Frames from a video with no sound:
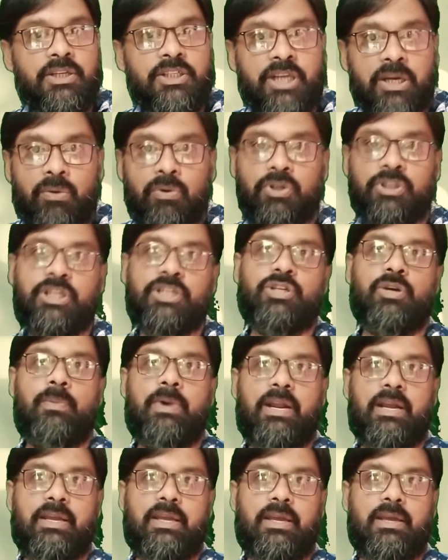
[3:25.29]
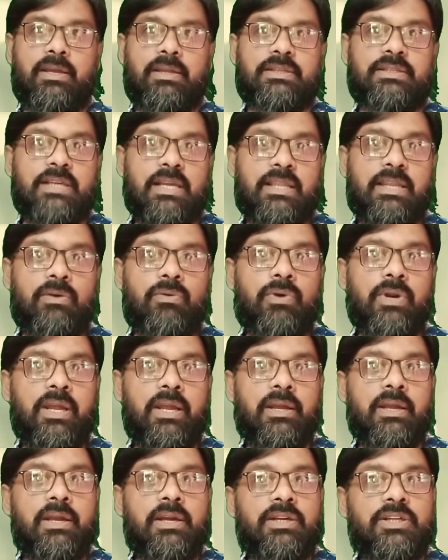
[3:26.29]
সেগুলো সে জমা রাখে যাতে
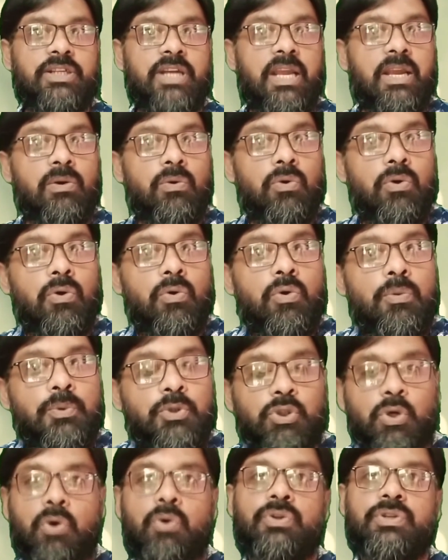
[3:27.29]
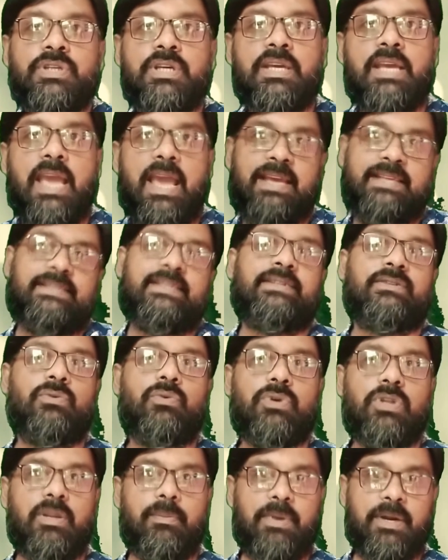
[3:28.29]
করে সে এগুলো খুব সহজেই অ্যাক্সেস
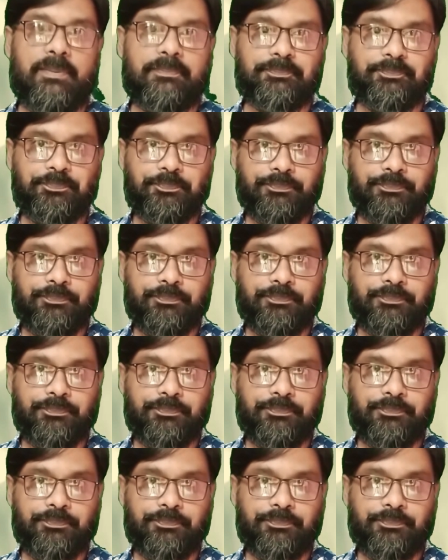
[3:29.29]
করতে পারে